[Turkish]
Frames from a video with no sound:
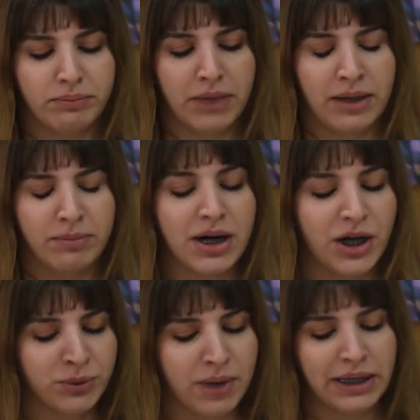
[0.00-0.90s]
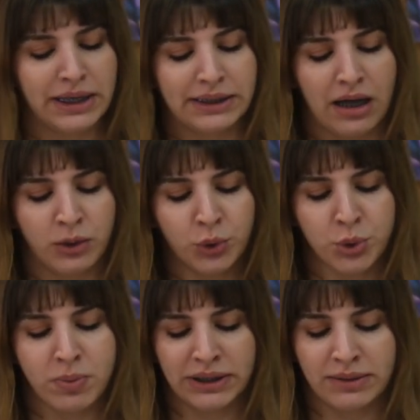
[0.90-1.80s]
e, Maraş merkezi 6
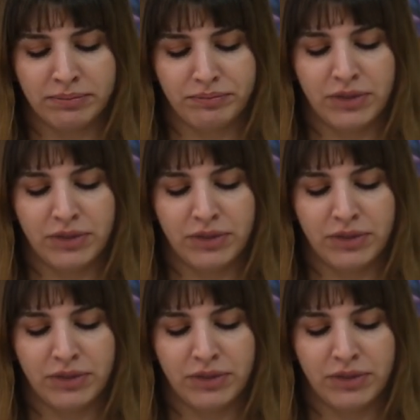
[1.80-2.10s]
Şubat'ta